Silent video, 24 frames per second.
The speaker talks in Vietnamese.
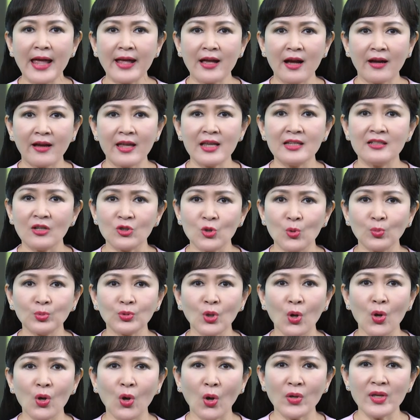ngay cả khi giữa
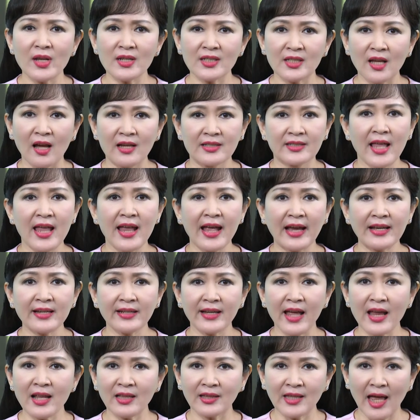chúng tôi có những sợi dây
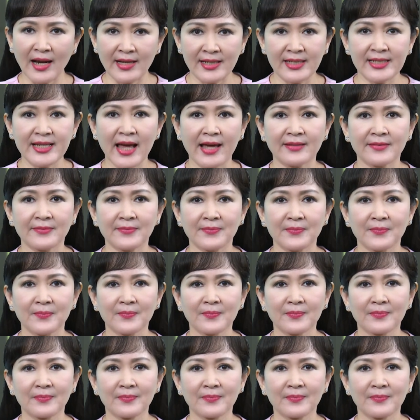gắn kết thật chặt.